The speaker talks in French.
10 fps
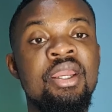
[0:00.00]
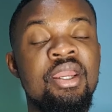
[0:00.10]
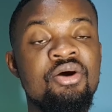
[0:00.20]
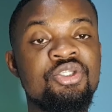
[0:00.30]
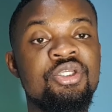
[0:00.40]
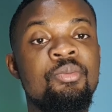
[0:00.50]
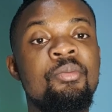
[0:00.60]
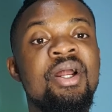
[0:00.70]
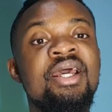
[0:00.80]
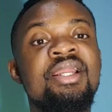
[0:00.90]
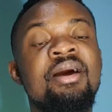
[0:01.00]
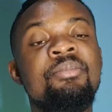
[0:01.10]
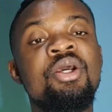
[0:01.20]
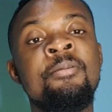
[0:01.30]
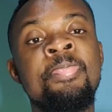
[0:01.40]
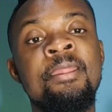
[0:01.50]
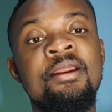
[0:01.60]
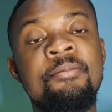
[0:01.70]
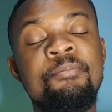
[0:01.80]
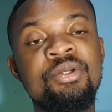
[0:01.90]
Et en ce moment-là, il a amené
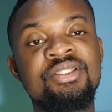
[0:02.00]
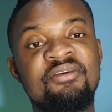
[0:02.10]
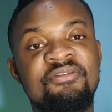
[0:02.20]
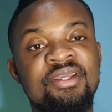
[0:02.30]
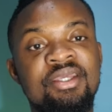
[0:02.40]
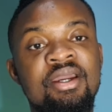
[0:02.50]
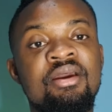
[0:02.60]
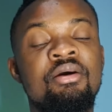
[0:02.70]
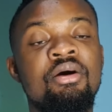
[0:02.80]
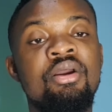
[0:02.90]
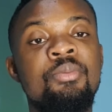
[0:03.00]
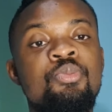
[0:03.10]
les buts africains euh, et